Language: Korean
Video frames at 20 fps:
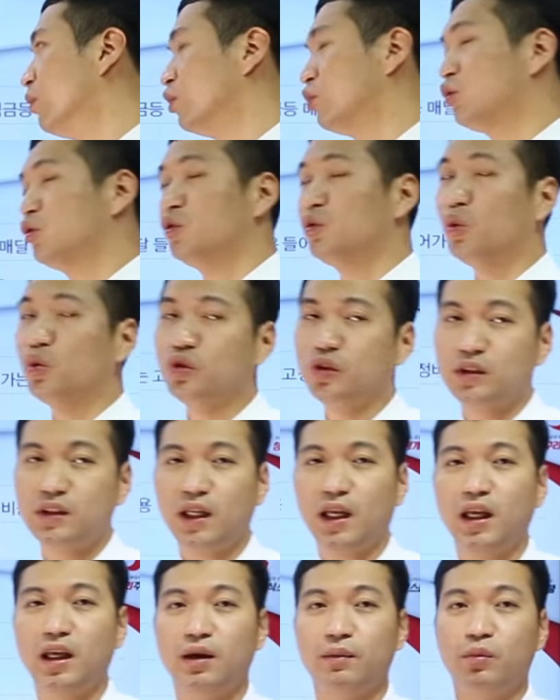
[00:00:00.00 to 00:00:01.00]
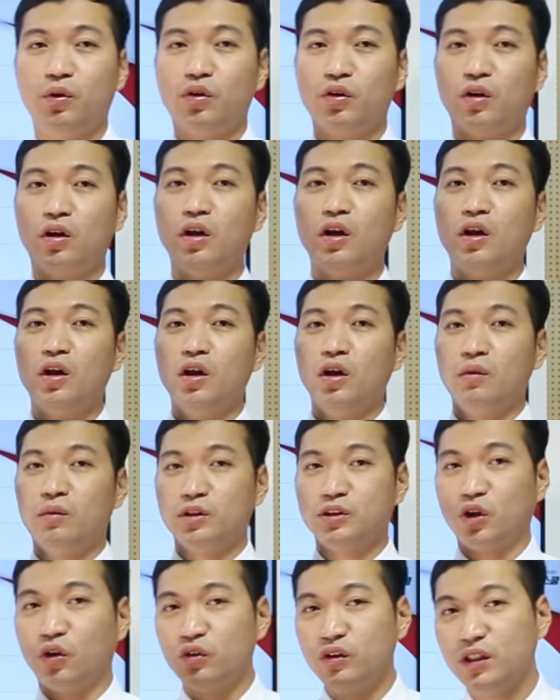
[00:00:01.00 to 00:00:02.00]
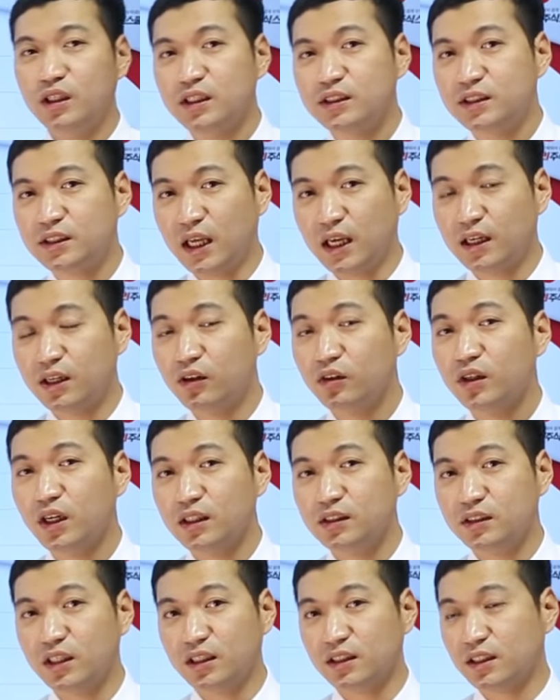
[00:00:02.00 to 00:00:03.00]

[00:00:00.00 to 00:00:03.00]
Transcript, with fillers: 뭐 수도세 뭐, 뭐 전기세 그런 게 있지